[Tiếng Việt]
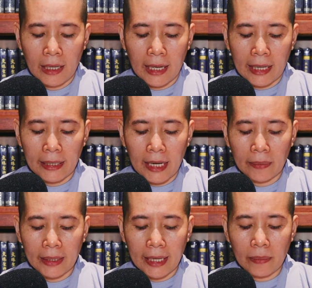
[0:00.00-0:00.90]
hãy
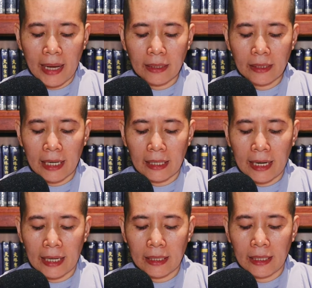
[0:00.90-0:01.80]
đem cái bát ra
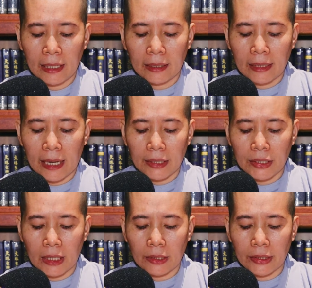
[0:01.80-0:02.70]
đây ta
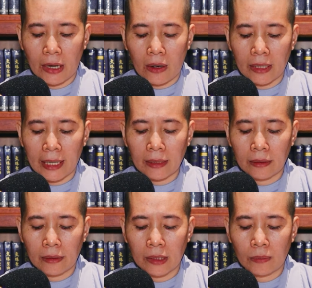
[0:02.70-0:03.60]
sẽ cho các
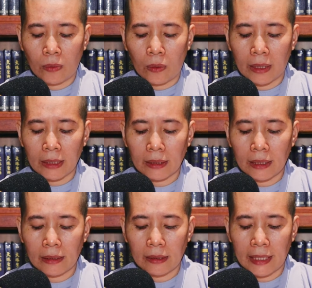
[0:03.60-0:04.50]
người một ít
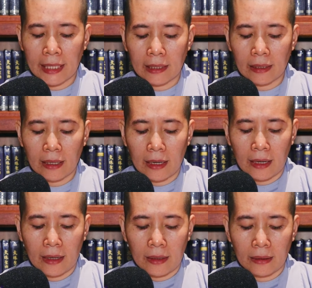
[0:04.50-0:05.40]
thứ gì
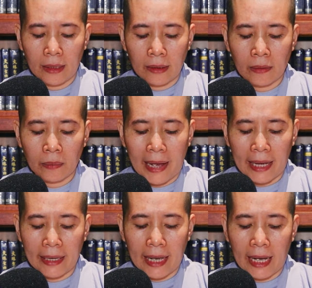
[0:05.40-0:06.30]
nhưng bà
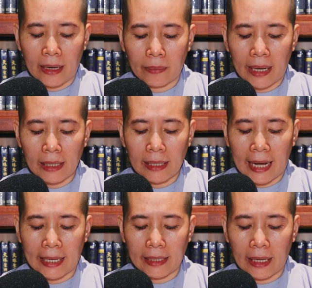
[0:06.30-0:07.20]
già mắng
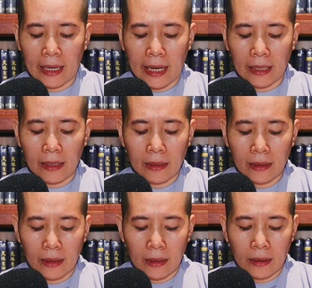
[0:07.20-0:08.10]
lại kẻ ấy
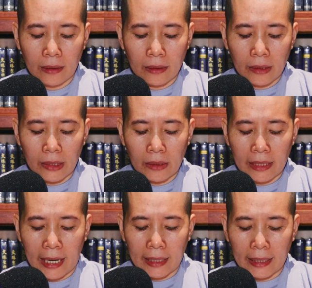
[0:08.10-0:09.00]
Ngươi cho
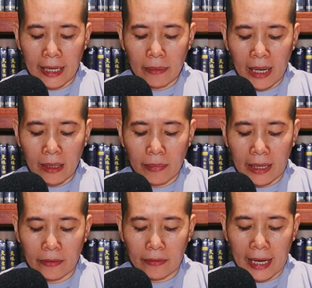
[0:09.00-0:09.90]
rằng cái bát
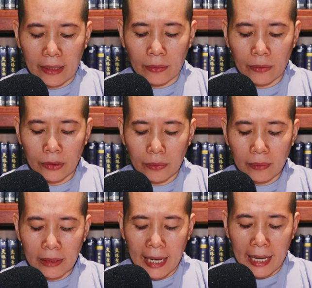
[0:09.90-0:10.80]
bằng vàng của
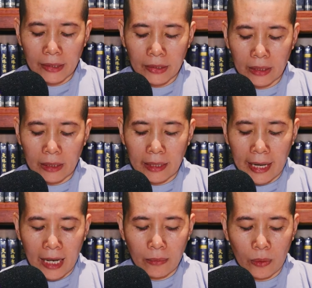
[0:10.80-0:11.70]
chúng ta trị
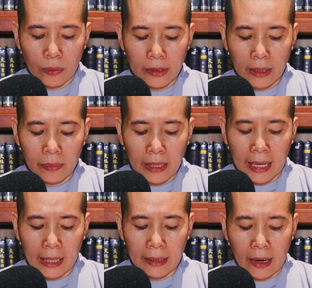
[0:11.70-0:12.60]
giá
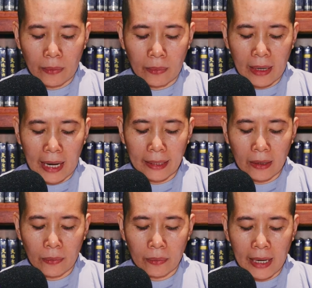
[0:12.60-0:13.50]
100.000 đồng lại
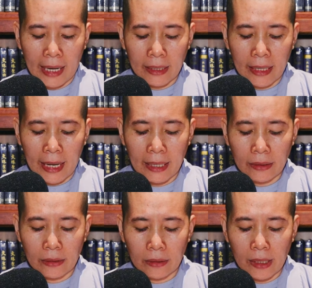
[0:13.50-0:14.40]
không đáng giá
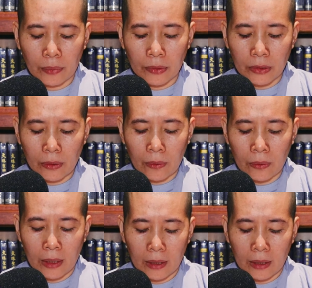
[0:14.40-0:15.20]
nửa đồng xu